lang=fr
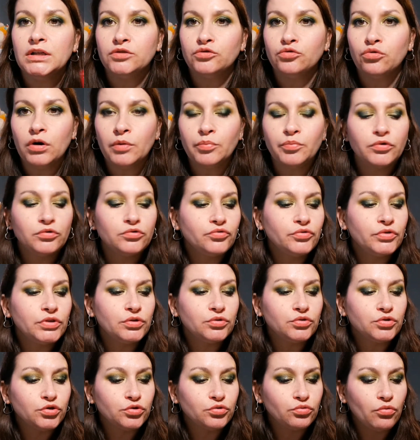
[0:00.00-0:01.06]
trois, produits
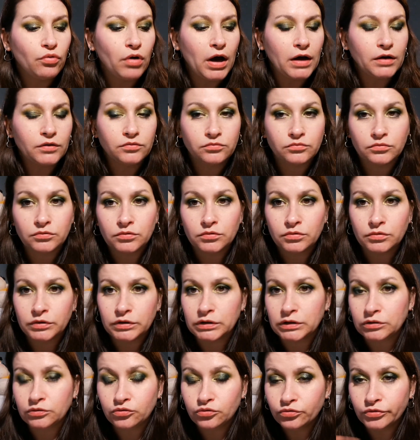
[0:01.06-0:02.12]
au choix. Donc, euh,
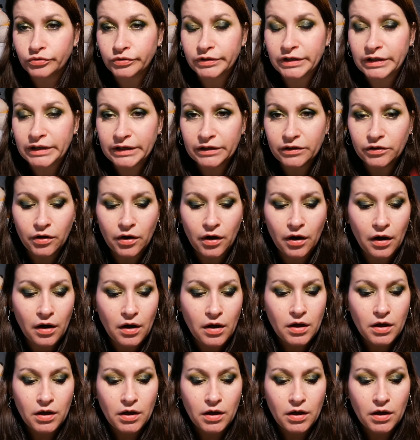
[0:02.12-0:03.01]
c'est tous des décors.